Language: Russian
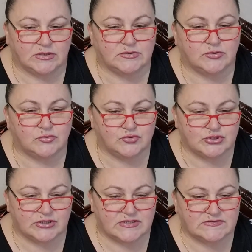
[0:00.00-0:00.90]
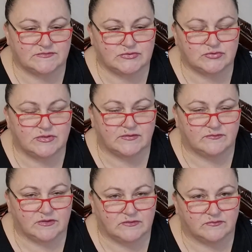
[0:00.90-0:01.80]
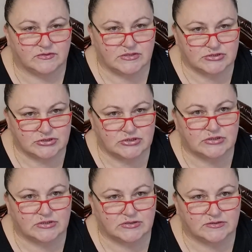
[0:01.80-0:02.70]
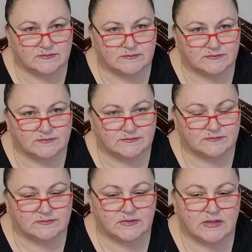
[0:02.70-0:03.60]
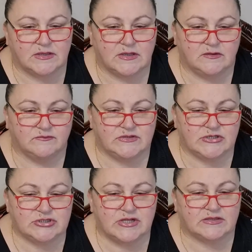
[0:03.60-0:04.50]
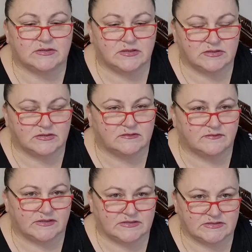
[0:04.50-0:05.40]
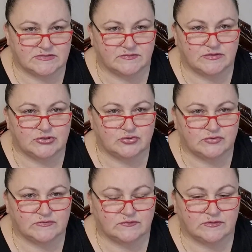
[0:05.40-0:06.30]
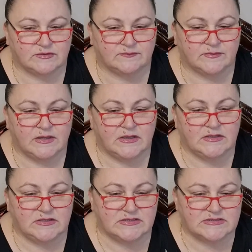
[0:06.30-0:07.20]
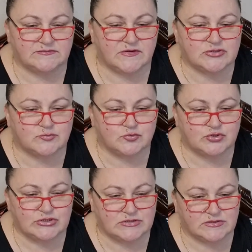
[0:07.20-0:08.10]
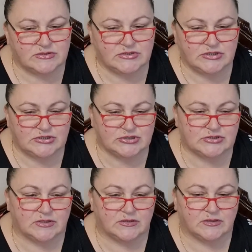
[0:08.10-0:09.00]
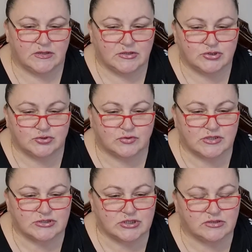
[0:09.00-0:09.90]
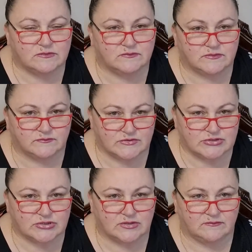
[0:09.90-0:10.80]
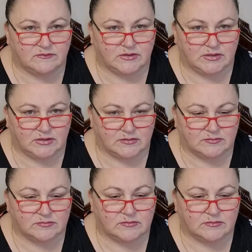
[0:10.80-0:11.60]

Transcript: – это ключ к развитию доверия в отношениях. Вы должны открыто говорить о своих чувствах. Если ваш муж делает нечто, что расшатывает ваше доверие,